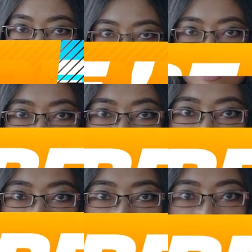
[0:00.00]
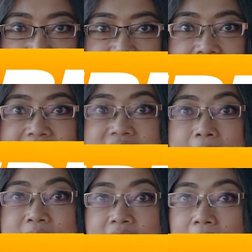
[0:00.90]
Ingat ya untuk nyalakan belnya,
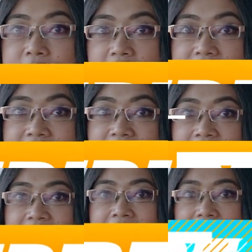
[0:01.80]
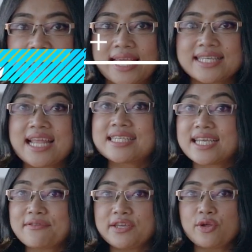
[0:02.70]
subscribe channelnya, like dan
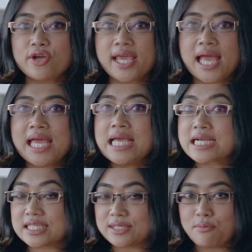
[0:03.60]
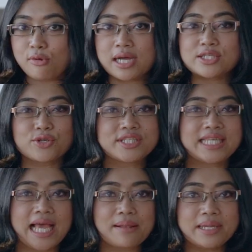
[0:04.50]
share videonya ke semua
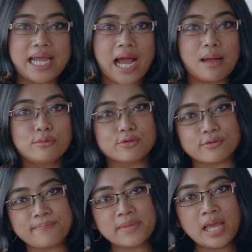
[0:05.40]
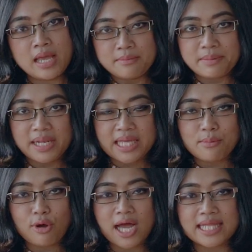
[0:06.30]
sosial media kamu
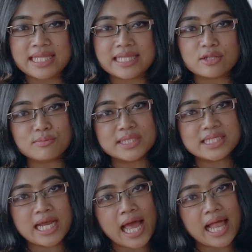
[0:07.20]
Memiliki buah hati tentu menjadi